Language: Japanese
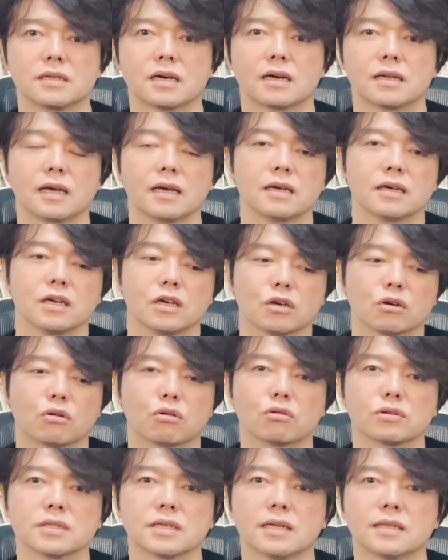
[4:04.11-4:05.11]
だからね、
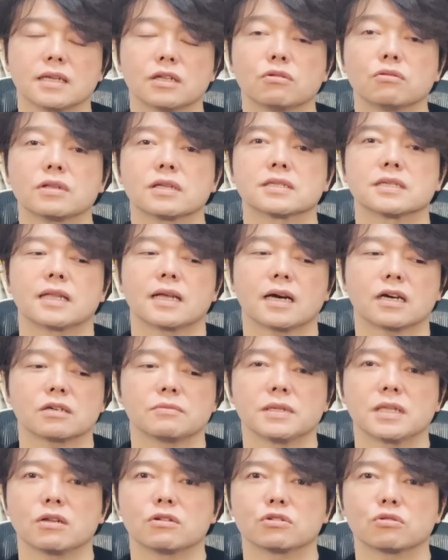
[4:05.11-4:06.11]
このチャンネルをですね、長
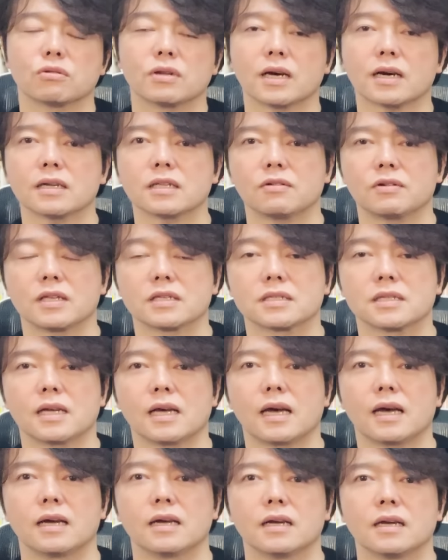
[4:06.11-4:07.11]
く見てる人の中ではです
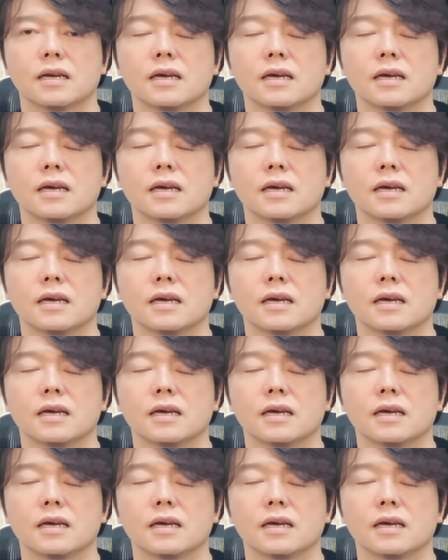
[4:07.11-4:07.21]
ね、